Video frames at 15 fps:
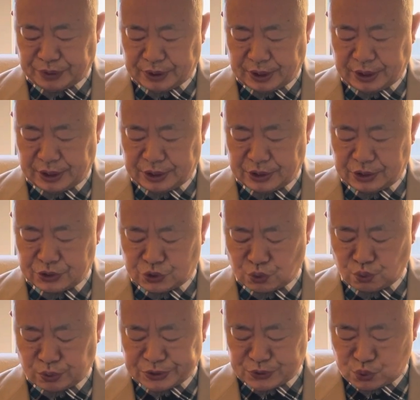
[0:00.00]
呃，
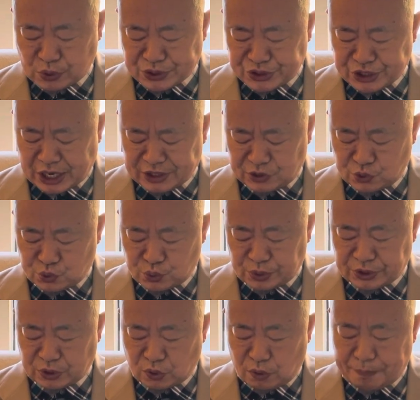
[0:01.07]
中国的专家呢说
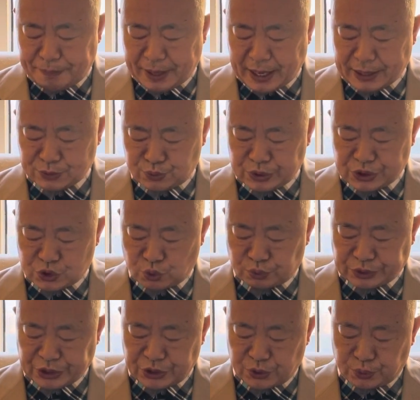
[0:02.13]
呢，恐怕最终
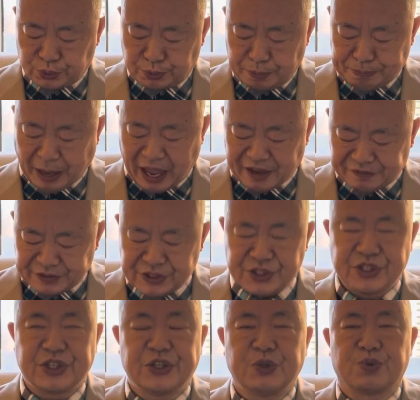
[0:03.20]
得有百分
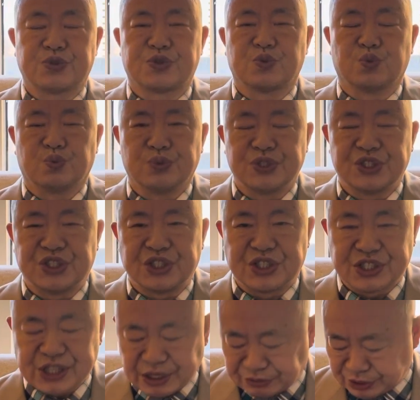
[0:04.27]
之六十五以
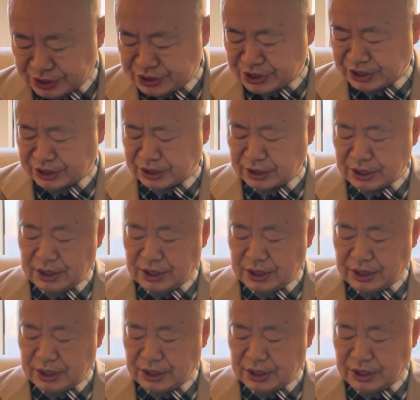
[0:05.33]
上的人，